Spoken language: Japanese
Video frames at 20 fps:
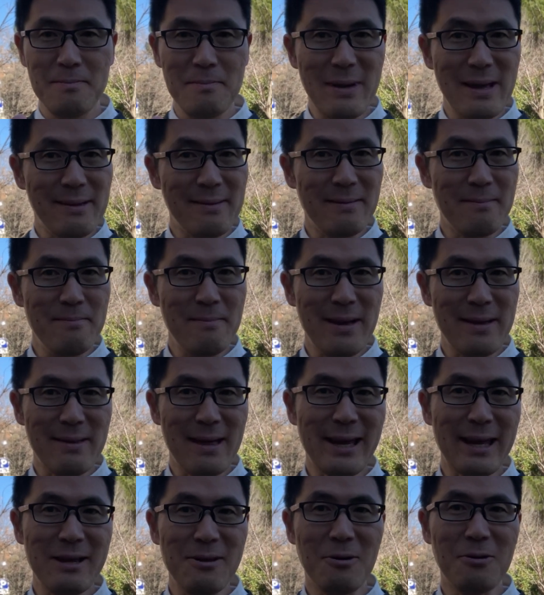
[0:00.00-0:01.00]
目、目
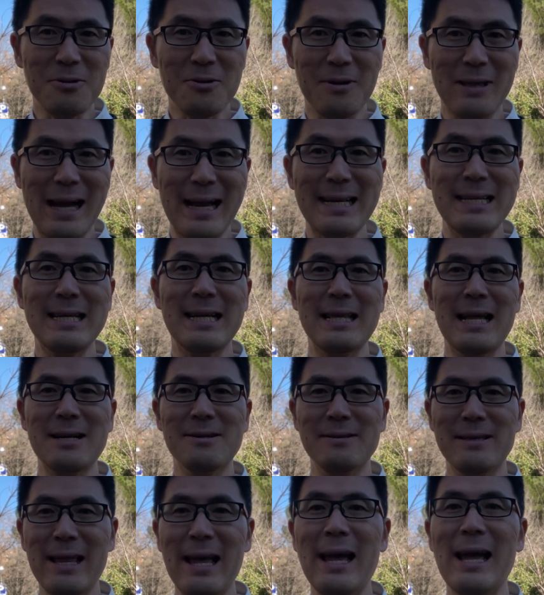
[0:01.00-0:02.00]
先のことだけじゃ
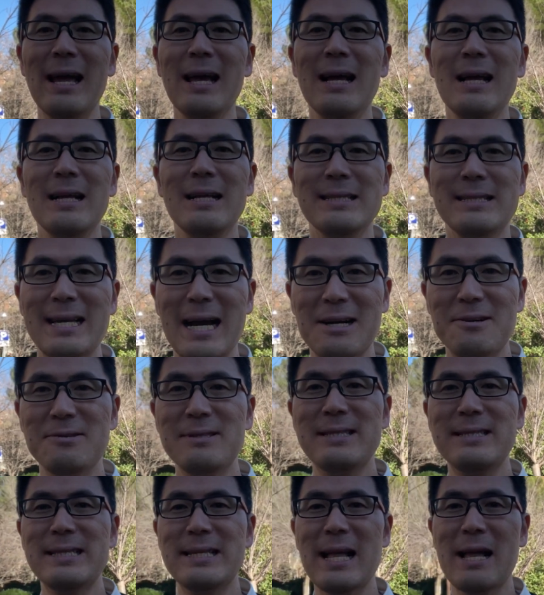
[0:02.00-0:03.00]
なくて、
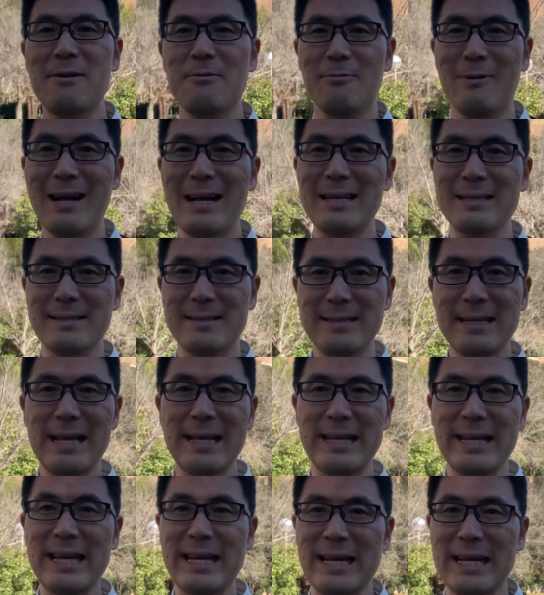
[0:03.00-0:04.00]
着地点は
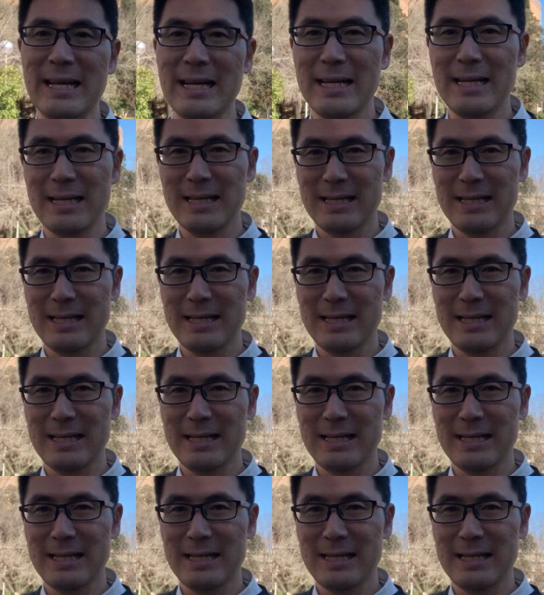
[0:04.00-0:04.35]
常に